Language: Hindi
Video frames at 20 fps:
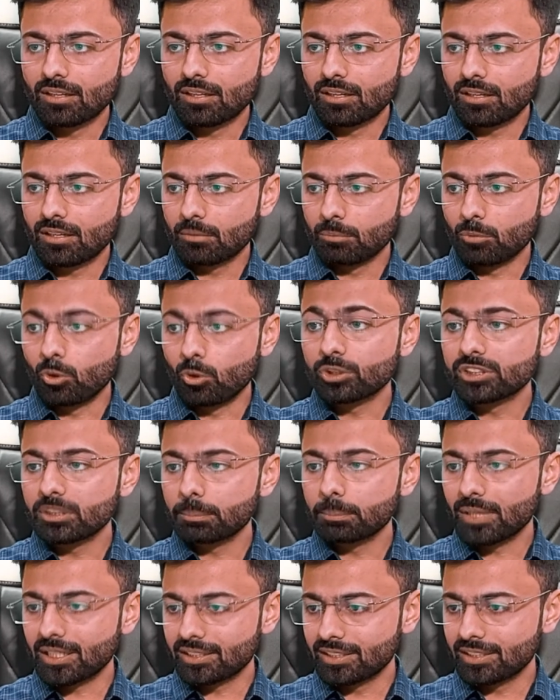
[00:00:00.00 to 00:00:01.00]
बहुत ही
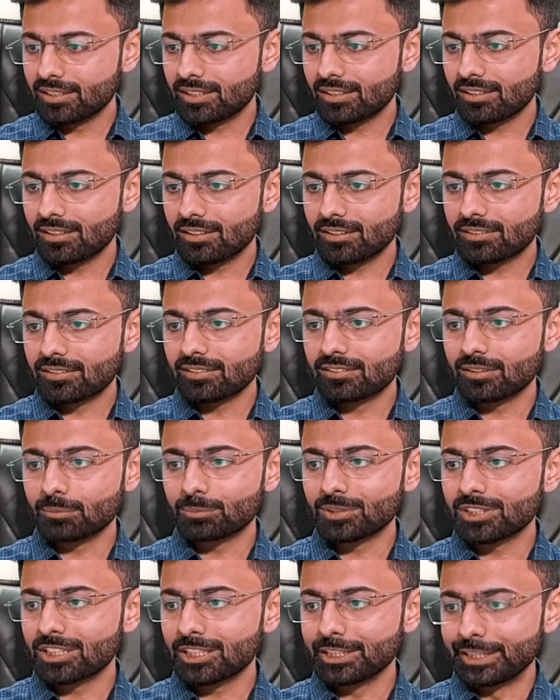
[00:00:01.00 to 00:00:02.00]
प्रैक्टिकल
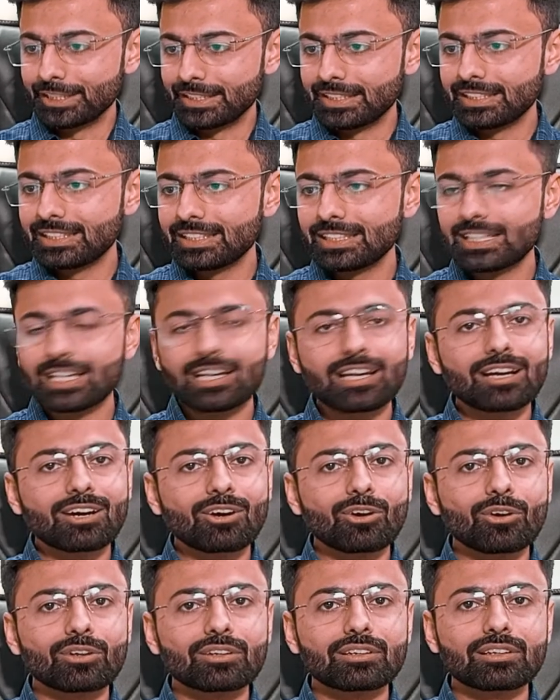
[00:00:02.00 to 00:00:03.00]
किस्म की डिग्री है
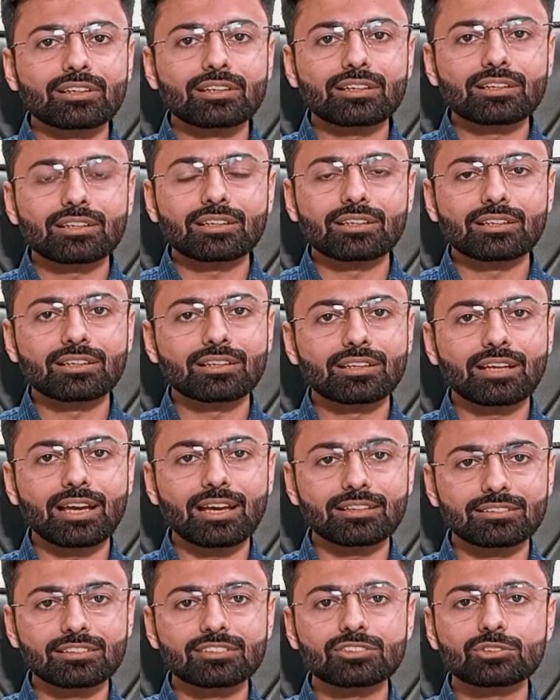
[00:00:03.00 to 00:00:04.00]
और
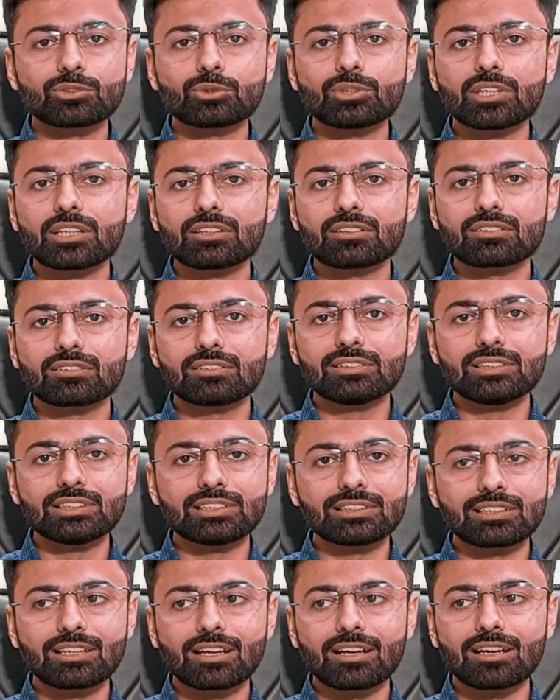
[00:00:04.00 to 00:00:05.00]
ऐसे स्टूडेंट्स
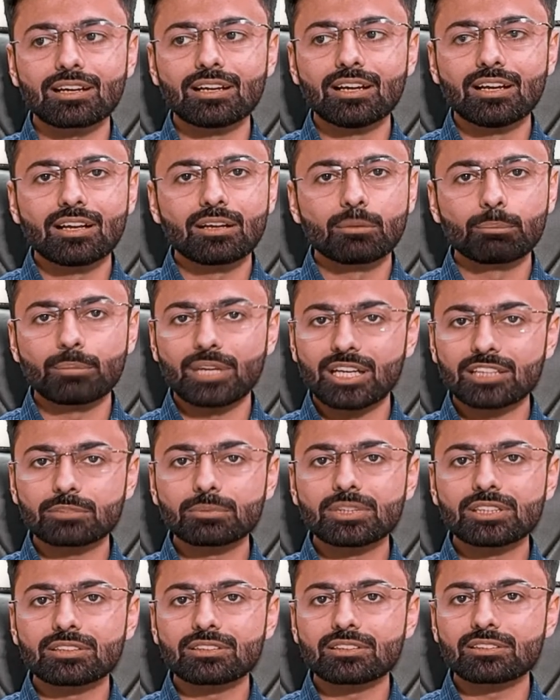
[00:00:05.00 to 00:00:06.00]
जिनका मैथ
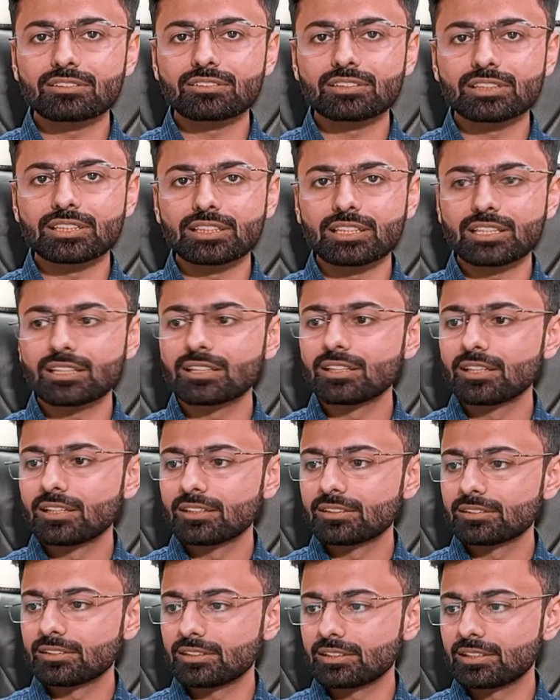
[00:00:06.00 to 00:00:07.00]
में इंटरेस्ट नहीं है
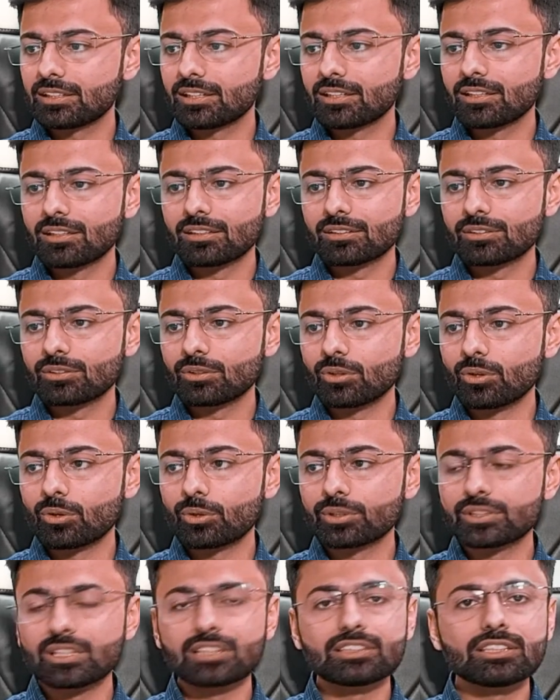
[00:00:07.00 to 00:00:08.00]
ठीक है तो
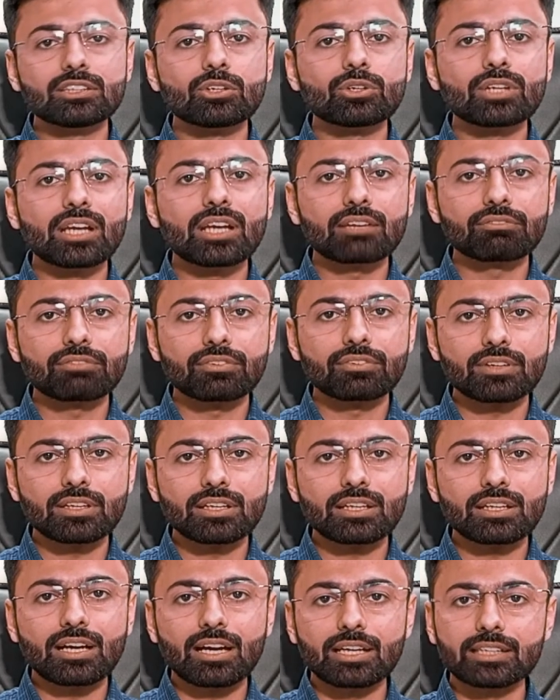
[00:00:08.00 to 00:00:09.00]
और या जिन्होंने एफ
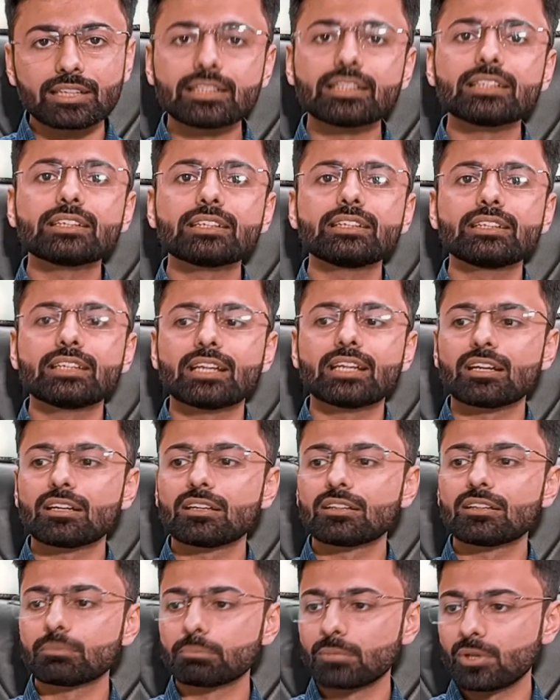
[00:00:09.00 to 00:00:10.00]
ए आई टी की है
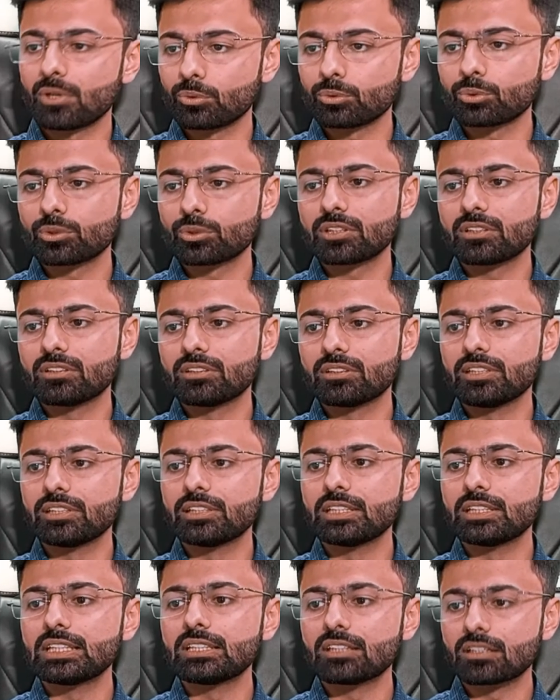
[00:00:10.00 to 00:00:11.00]
मैं उनको ये
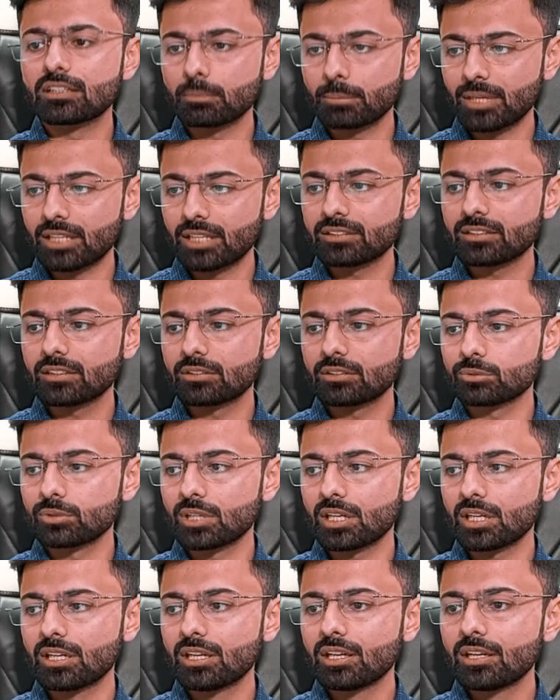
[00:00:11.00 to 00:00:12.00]
डिग्री रिकमेंड
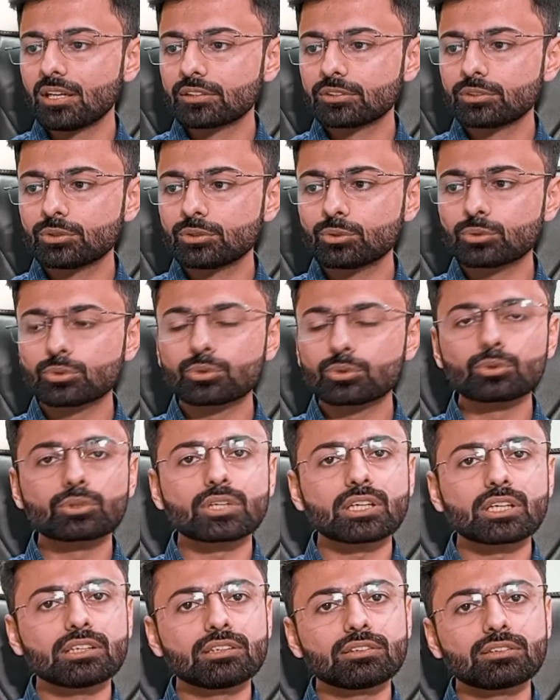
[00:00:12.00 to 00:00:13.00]
करूँगा क्यों
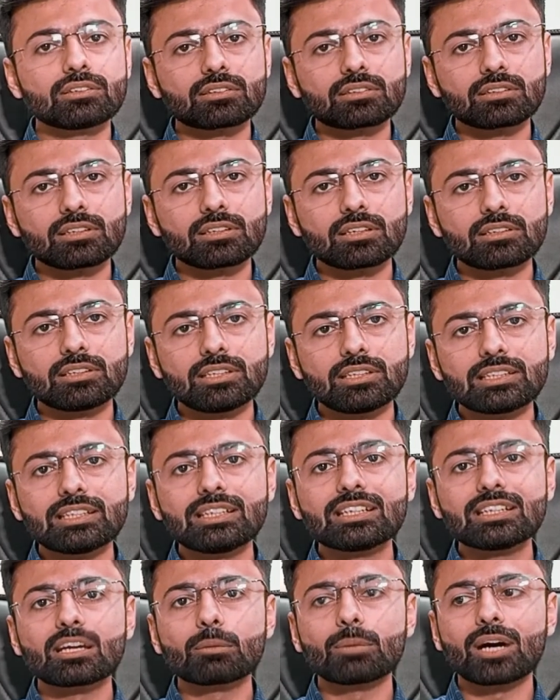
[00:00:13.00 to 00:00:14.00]
क्योंकि इस
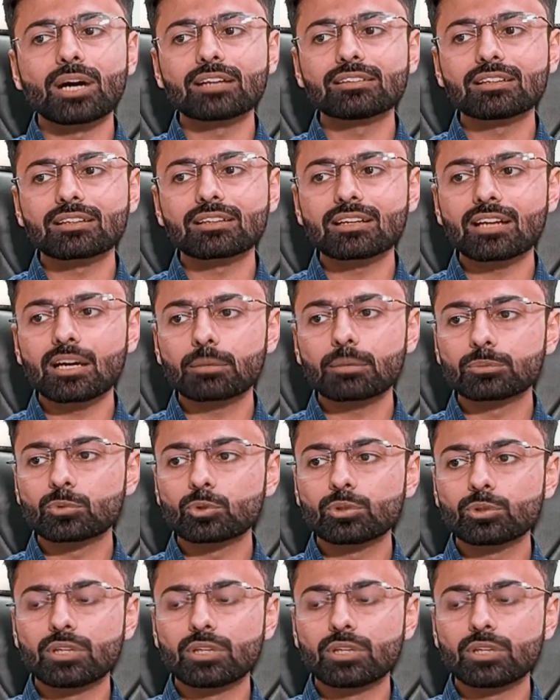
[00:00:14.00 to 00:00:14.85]
डिग्री के बाद अगर आपको